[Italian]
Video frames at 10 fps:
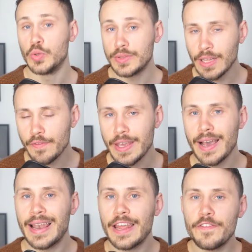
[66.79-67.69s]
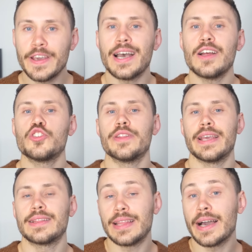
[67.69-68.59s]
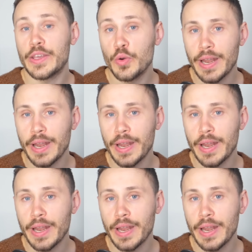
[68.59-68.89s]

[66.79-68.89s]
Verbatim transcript: Tuttavia, l'efficacia degli attacchi